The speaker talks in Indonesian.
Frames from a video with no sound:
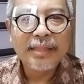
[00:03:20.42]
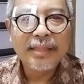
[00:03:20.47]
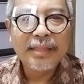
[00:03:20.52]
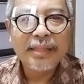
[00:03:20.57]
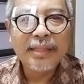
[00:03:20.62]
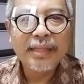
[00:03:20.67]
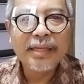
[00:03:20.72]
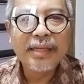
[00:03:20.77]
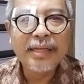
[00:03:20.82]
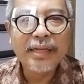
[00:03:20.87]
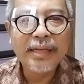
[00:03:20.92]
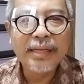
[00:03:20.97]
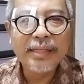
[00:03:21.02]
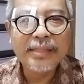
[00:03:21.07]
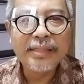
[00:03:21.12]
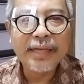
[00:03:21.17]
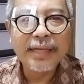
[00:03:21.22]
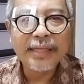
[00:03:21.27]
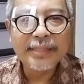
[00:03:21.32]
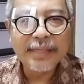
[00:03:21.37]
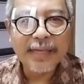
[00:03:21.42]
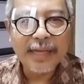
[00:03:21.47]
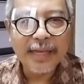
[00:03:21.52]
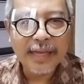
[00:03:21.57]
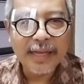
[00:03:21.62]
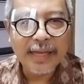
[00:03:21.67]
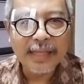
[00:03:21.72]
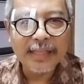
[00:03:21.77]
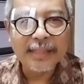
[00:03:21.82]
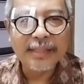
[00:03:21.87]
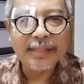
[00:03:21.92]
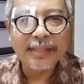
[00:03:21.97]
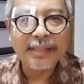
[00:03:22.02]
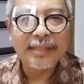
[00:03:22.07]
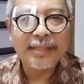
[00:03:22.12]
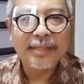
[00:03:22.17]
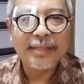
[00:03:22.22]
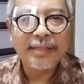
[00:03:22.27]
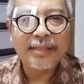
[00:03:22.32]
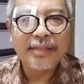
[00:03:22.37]
negeri jajahan,
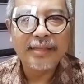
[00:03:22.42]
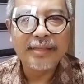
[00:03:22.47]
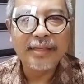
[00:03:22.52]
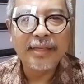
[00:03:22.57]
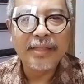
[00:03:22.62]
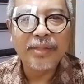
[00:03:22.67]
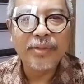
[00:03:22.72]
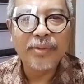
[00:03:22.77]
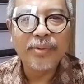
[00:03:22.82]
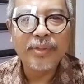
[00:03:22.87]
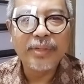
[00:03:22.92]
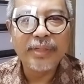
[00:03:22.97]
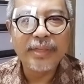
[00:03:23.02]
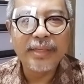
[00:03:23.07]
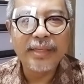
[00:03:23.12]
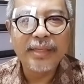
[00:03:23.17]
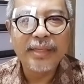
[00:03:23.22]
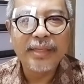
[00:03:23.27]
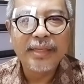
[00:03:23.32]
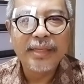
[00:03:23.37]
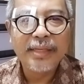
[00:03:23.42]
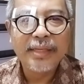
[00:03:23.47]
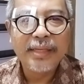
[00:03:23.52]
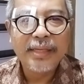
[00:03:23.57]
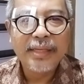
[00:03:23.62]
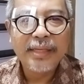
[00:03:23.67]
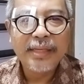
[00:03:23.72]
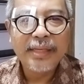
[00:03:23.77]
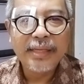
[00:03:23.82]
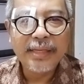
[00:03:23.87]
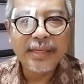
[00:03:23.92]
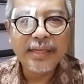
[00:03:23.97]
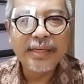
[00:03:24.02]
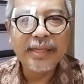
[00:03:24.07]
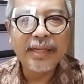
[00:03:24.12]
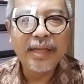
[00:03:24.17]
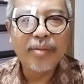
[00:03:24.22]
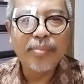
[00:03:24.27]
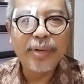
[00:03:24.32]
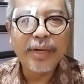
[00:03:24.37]
yaitu di
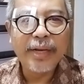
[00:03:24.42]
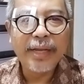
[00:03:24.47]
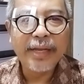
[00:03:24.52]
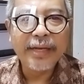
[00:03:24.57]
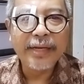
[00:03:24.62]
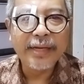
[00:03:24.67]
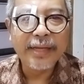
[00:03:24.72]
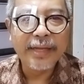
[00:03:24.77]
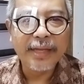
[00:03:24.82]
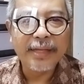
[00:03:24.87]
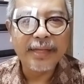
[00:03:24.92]
India Belanda.